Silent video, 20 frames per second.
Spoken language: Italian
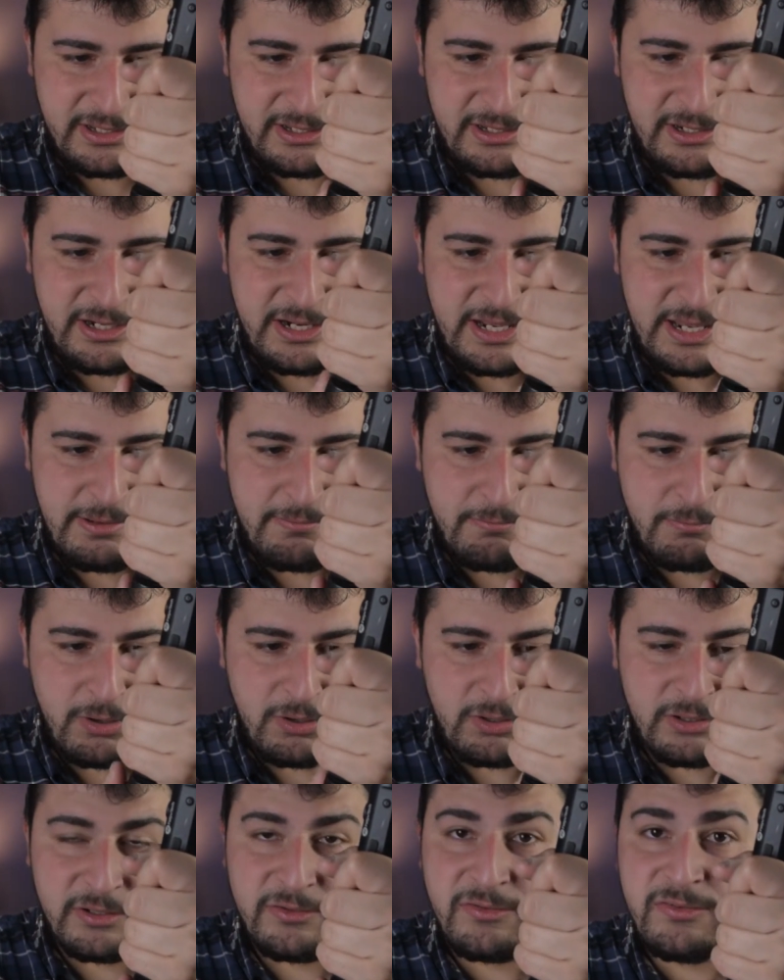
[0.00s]
il
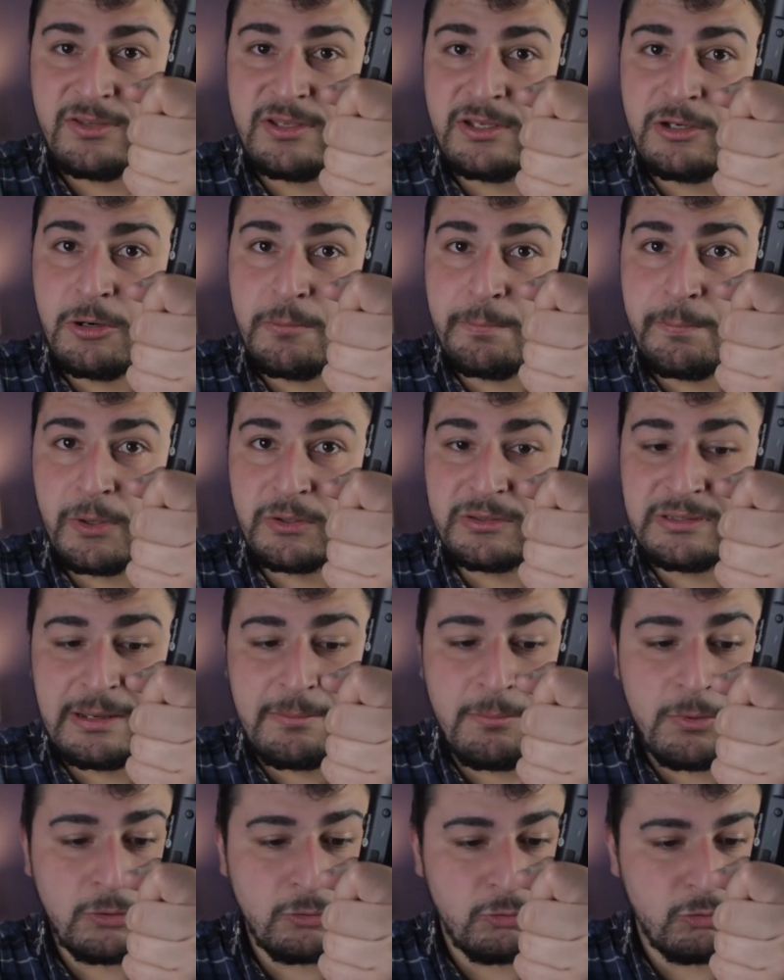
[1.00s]
gimbal si comporta
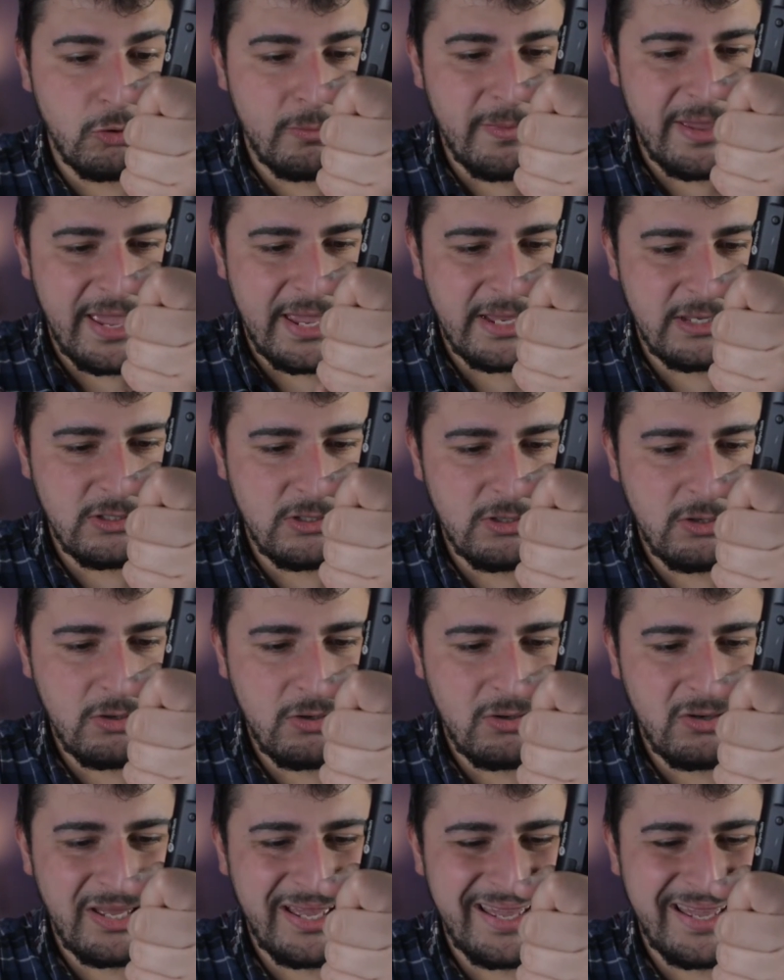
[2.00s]
molto meglio